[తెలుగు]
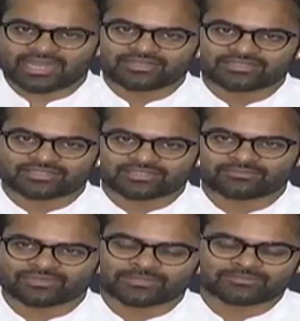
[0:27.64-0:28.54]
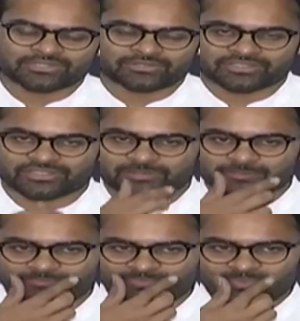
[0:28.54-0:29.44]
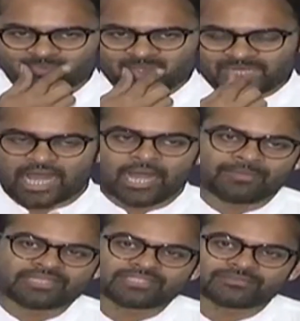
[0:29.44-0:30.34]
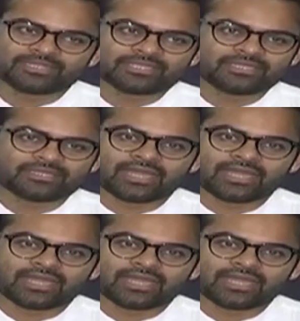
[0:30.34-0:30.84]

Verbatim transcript: క్యారెక్టరేషన్ అంతా బిల్డప్ చేసి ఉంటుందండి ఆ బేసిస్ మీద